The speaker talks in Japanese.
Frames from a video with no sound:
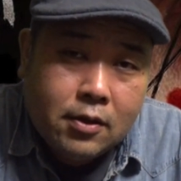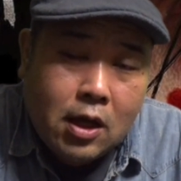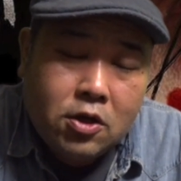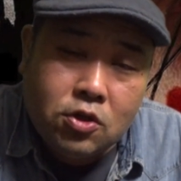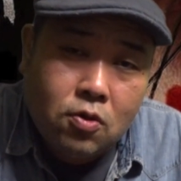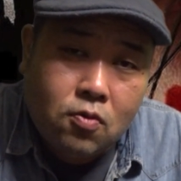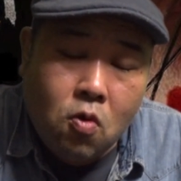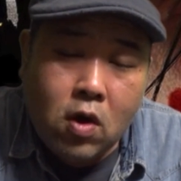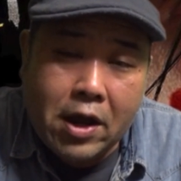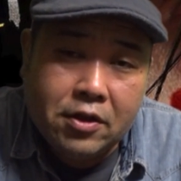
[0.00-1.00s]
劇場
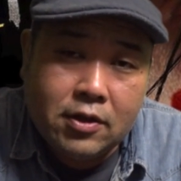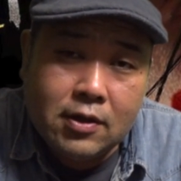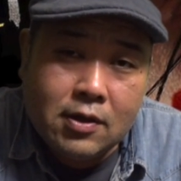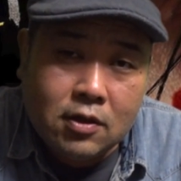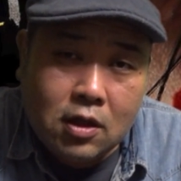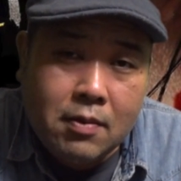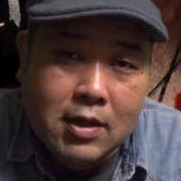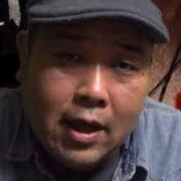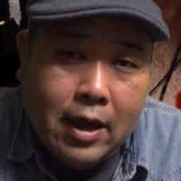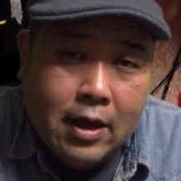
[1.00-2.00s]
公開に行ってみ
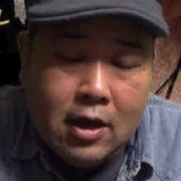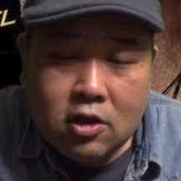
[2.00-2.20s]
て